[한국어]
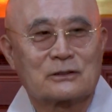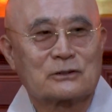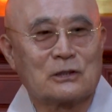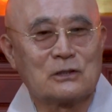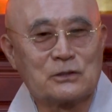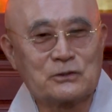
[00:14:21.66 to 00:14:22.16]

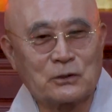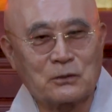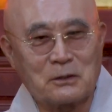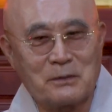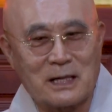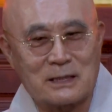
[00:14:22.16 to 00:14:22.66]

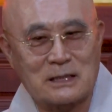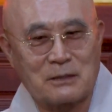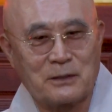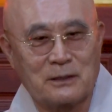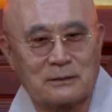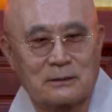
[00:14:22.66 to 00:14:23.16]
결론적으로
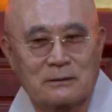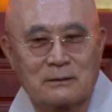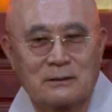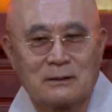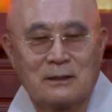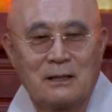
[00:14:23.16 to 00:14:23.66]
말하자면
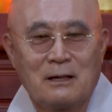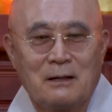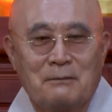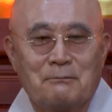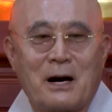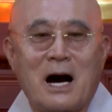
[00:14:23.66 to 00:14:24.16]

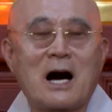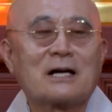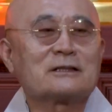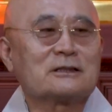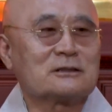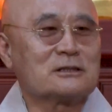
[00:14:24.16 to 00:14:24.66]

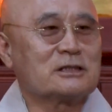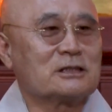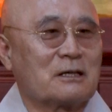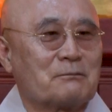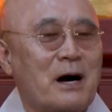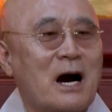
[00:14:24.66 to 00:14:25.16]
망견을
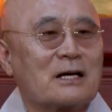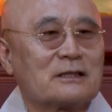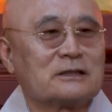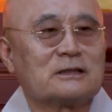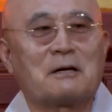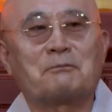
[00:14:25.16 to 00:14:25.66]
싫어,
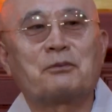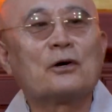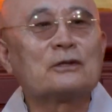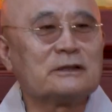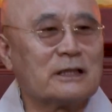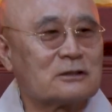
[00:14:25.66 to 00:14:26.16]
망견이나
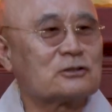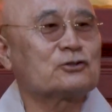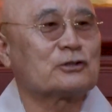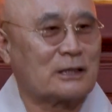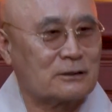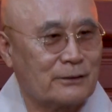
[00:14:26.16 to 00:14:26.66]
번뇌를
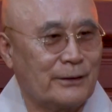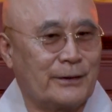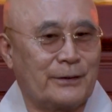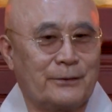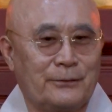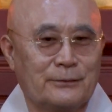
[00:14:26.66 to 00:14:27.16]
싫어하는
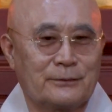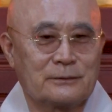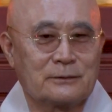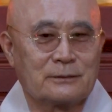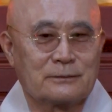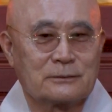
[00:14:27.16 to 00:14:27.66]
거예요.
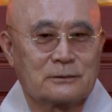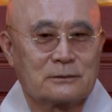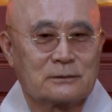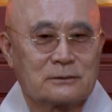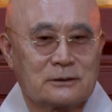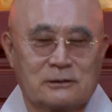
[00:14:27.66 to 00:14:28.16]

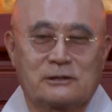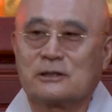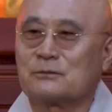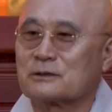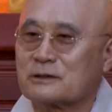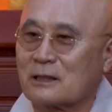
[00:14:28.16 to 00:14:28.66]

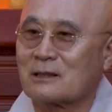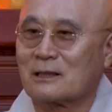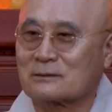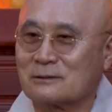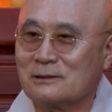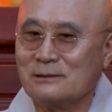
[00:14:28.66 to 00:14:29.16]
쓸데없는
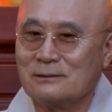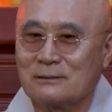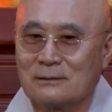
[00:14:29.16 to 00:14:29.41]
생각들,